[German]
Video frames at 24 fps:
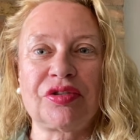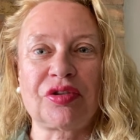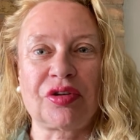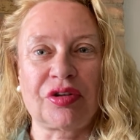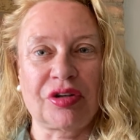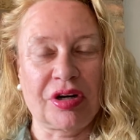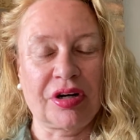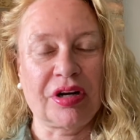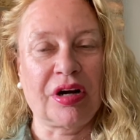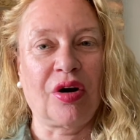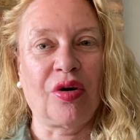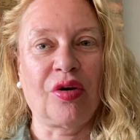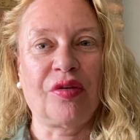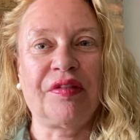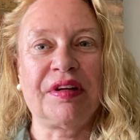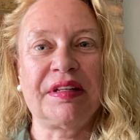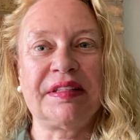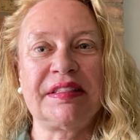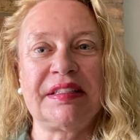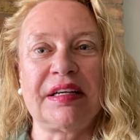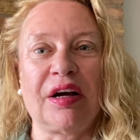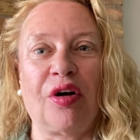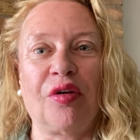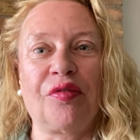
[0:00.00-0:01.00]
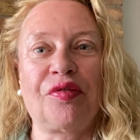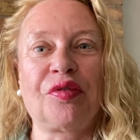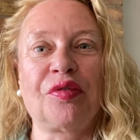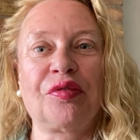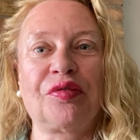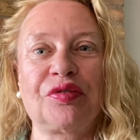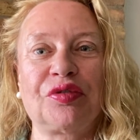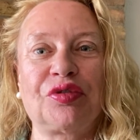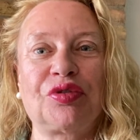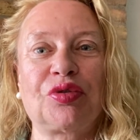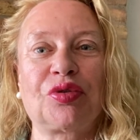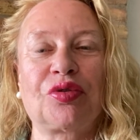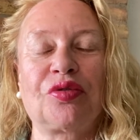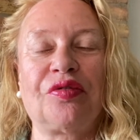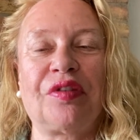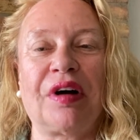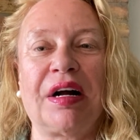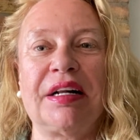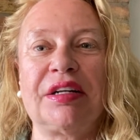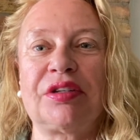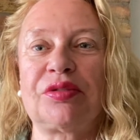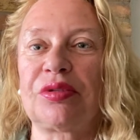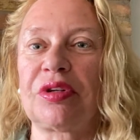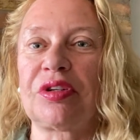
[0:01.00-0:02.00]
sondern auch, wenn sie aufrufen zu
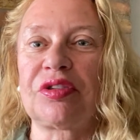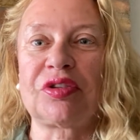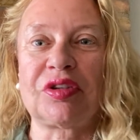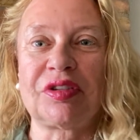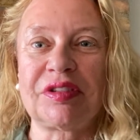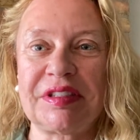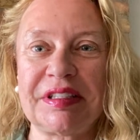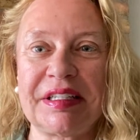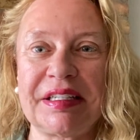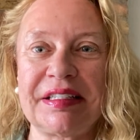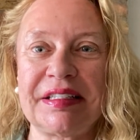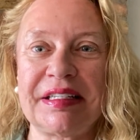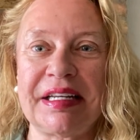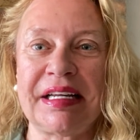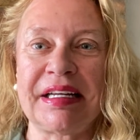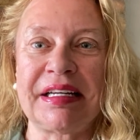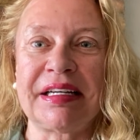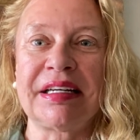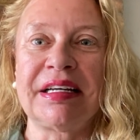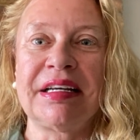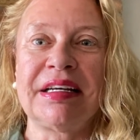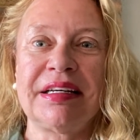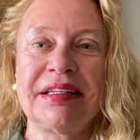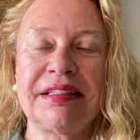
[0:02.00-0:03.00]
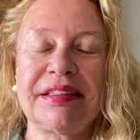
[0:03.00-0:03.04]
Gewalt oder sonstigen Dingen.